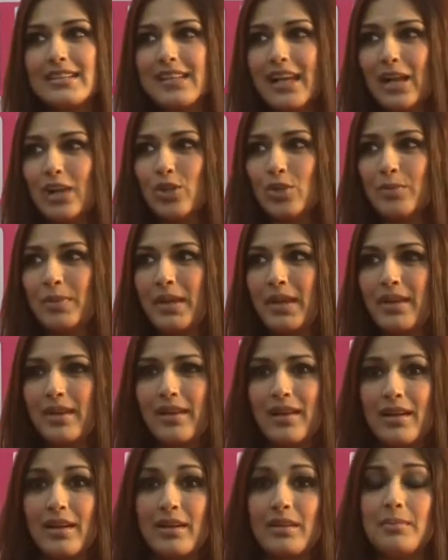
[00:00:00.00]
सालों
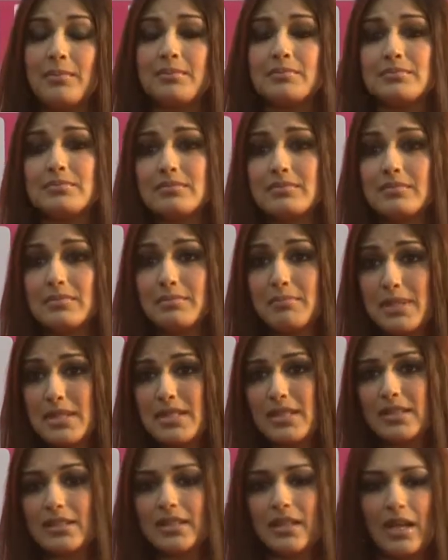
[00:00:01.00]
में uh,
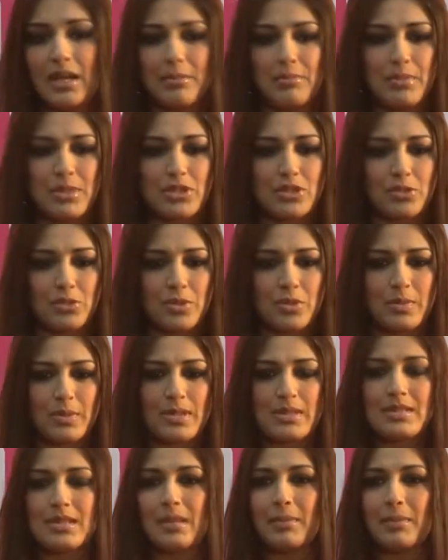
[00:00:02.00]
मिस इंडिया मिस यूनिवर्स